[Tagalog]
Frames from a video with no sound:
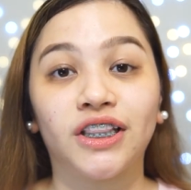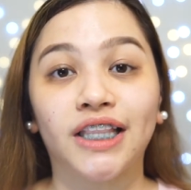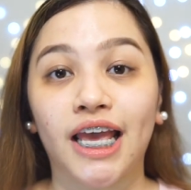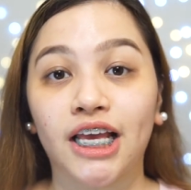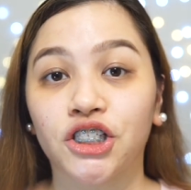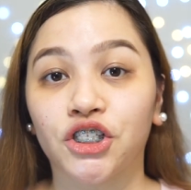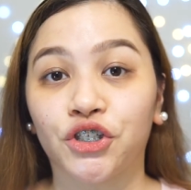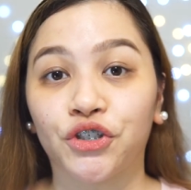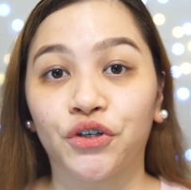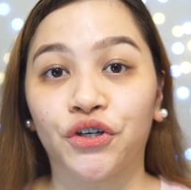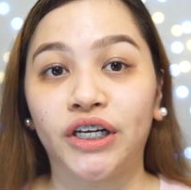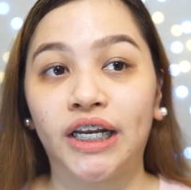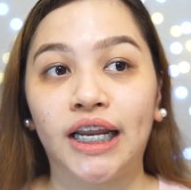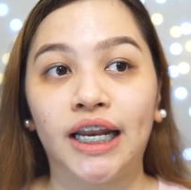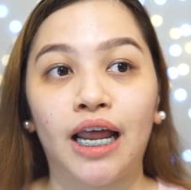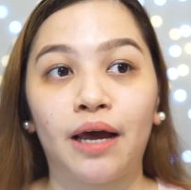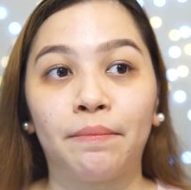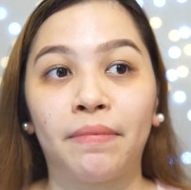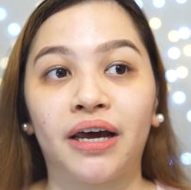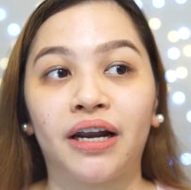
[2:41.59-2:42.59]
texture
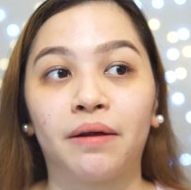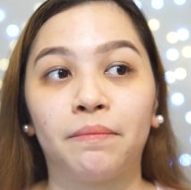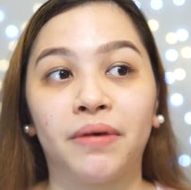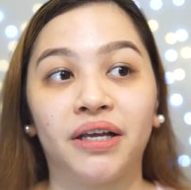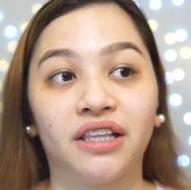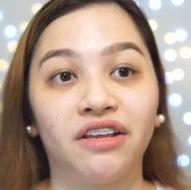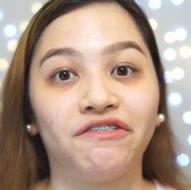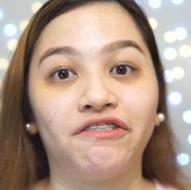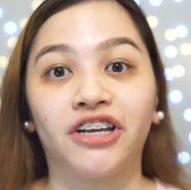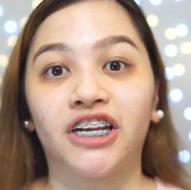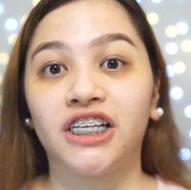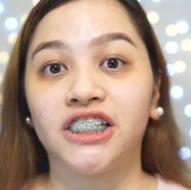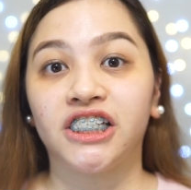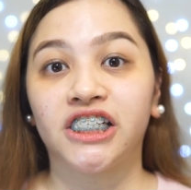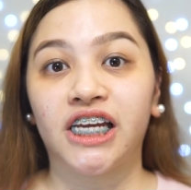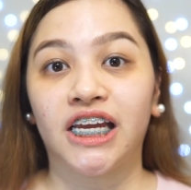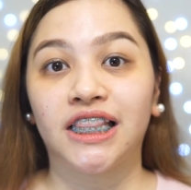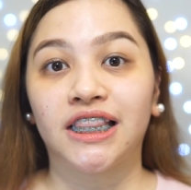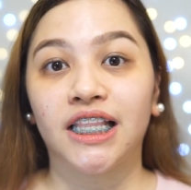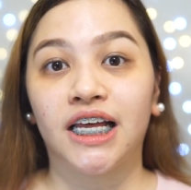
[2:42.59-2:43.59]
nila para
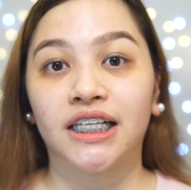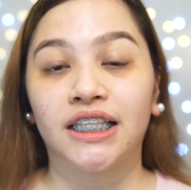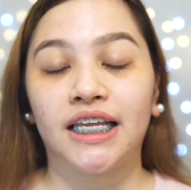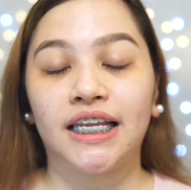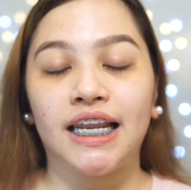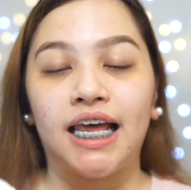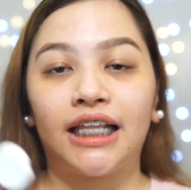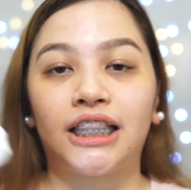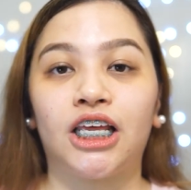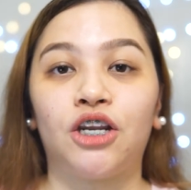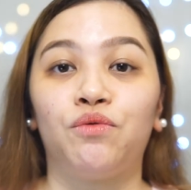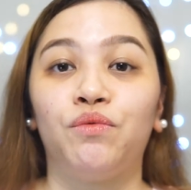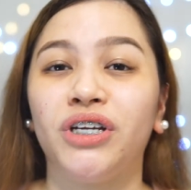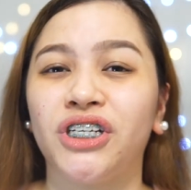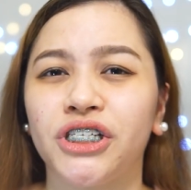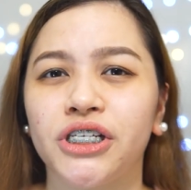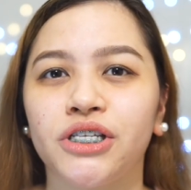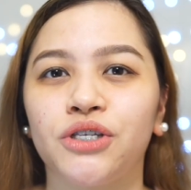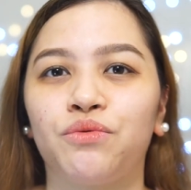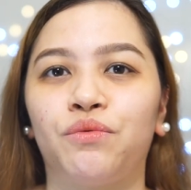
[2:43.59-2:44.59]
ma-differentiate lang din natin
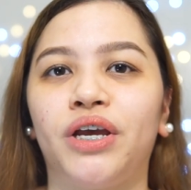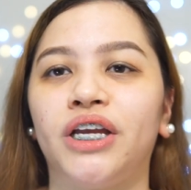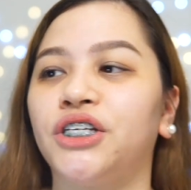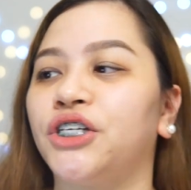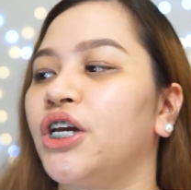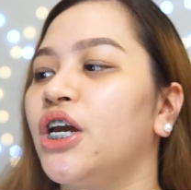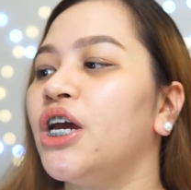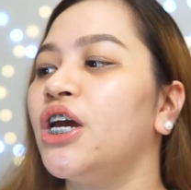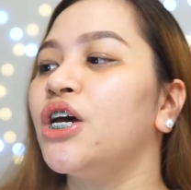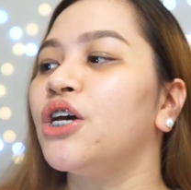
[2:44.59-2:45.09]
which is which.